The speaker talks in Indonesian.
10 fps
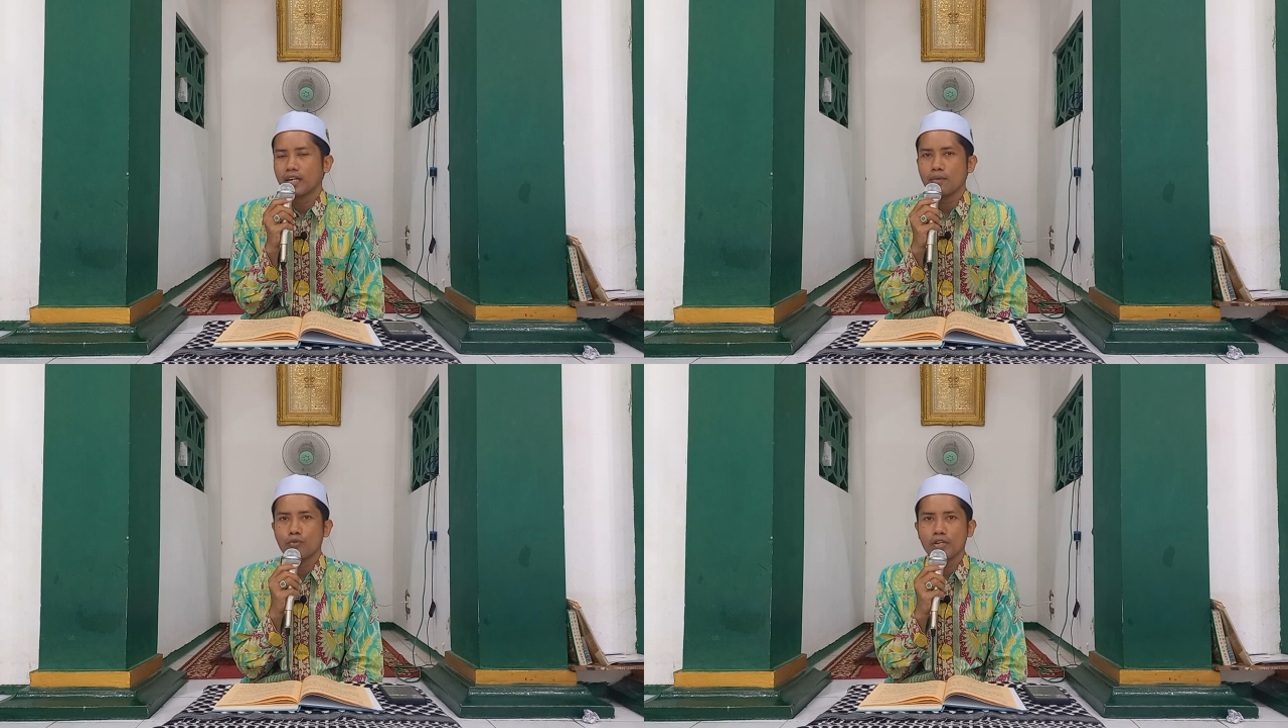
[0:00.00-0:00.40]

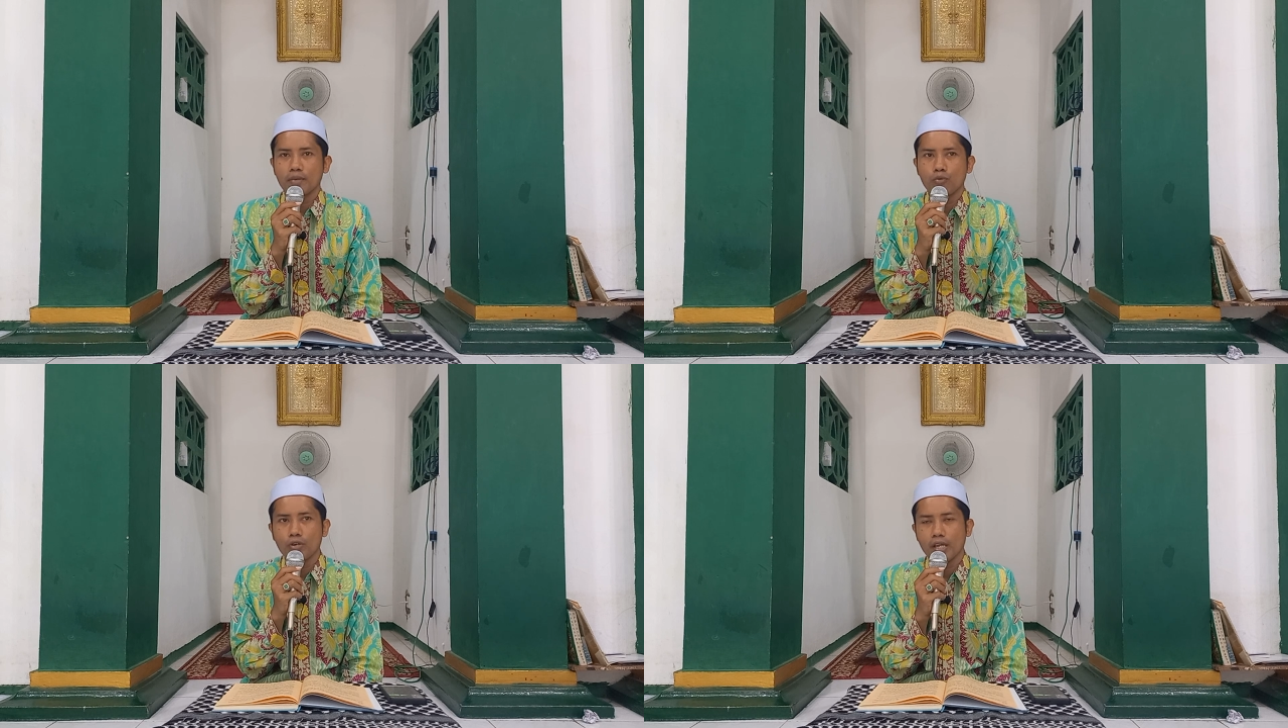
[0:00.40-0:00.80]

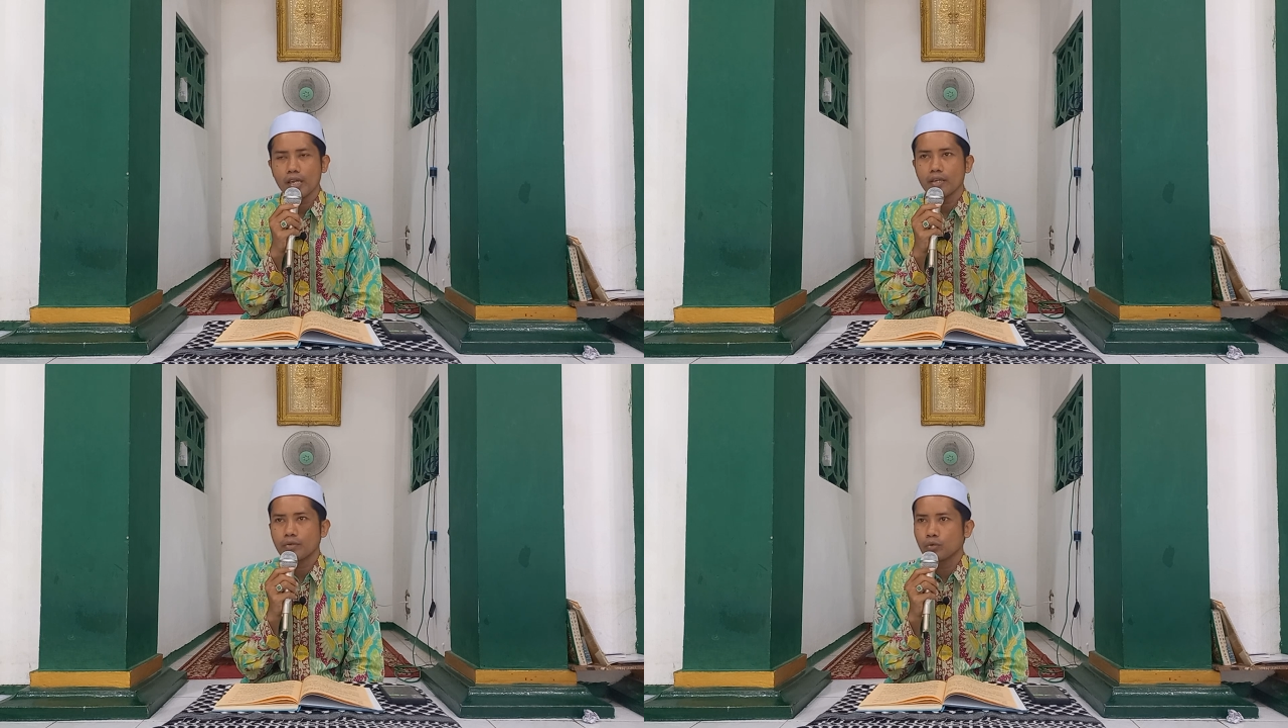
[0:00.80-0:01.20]

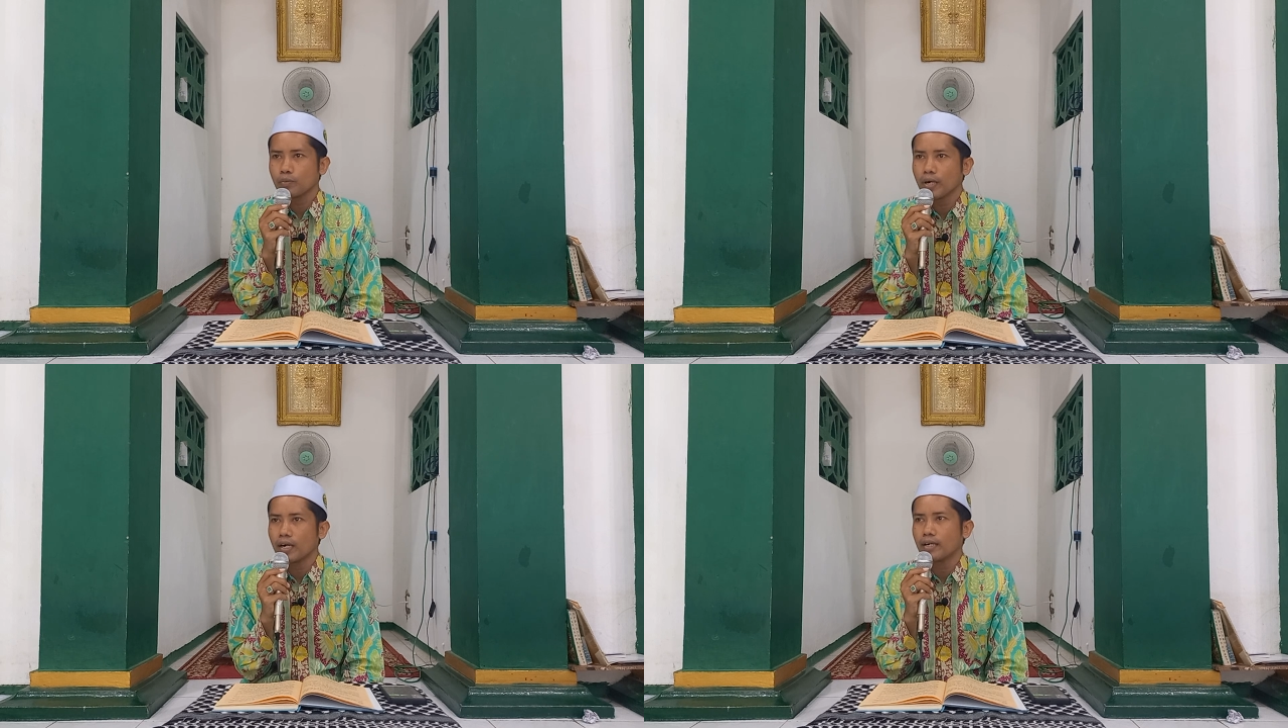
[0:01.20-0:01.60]
Kabudi-budi
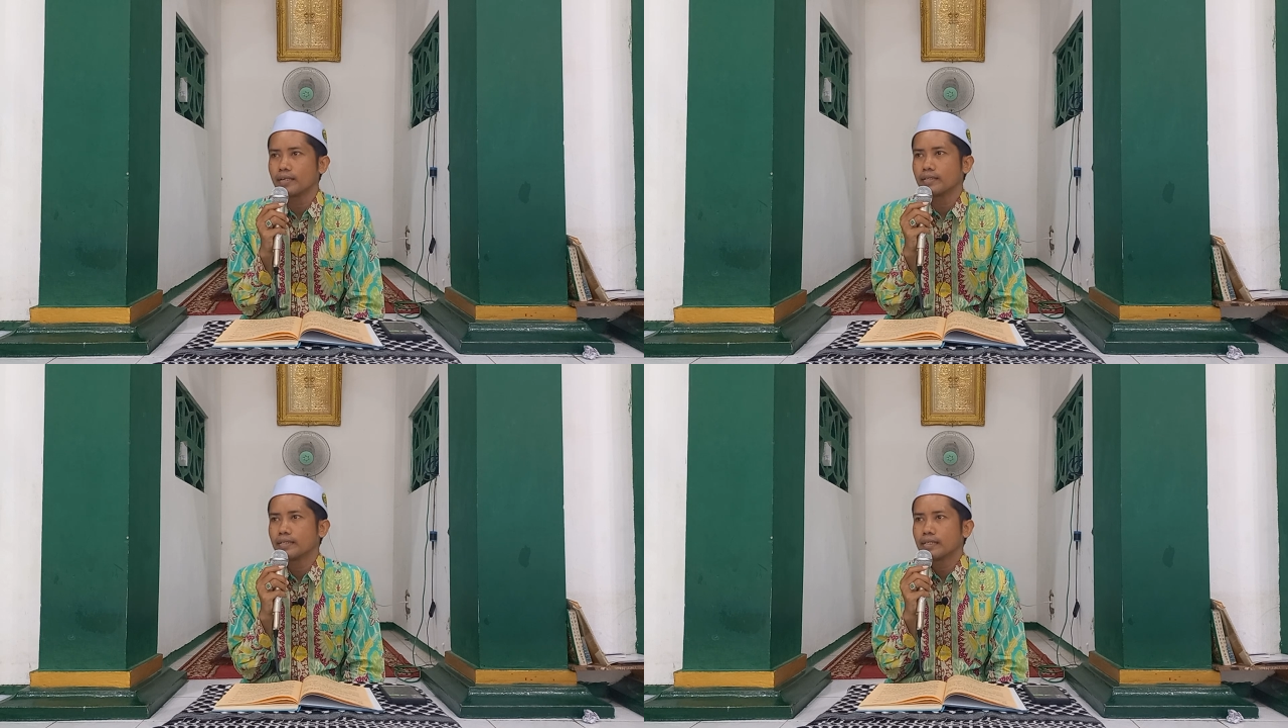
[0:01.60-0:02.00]
coba.